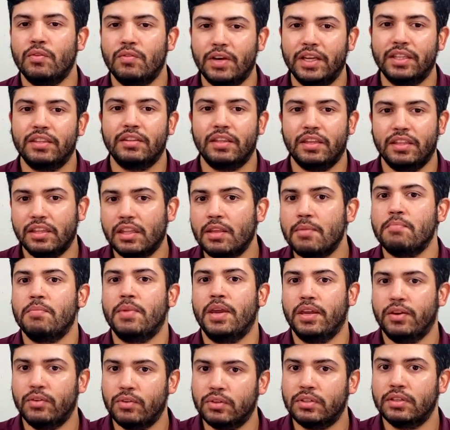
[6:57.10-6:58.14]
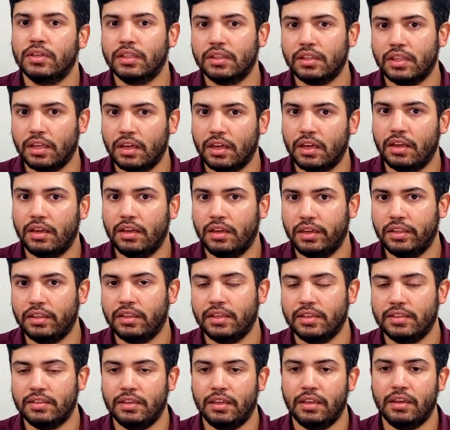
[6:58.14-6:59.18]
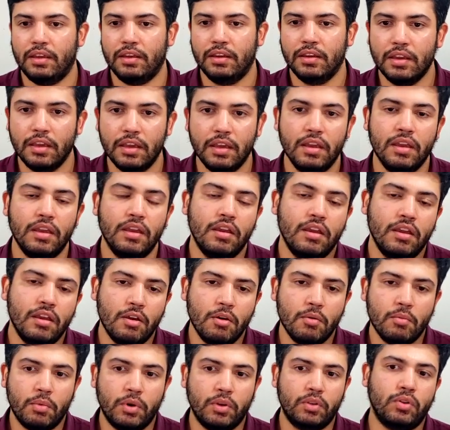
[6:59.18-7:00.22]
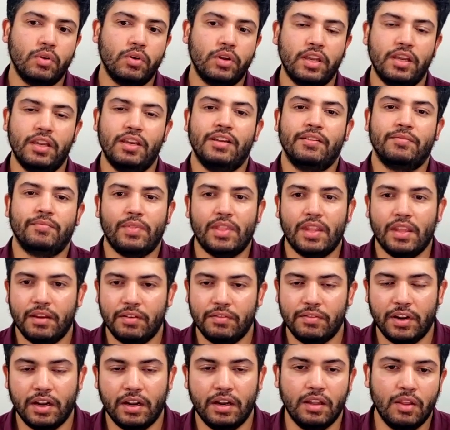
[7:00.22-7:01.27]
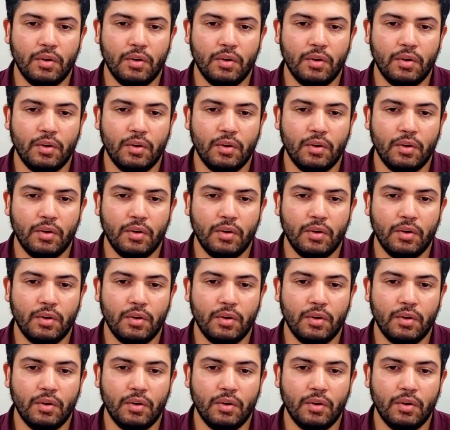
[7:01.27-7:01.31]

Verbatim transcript: bastante menos esta, serie. Puesto que al final de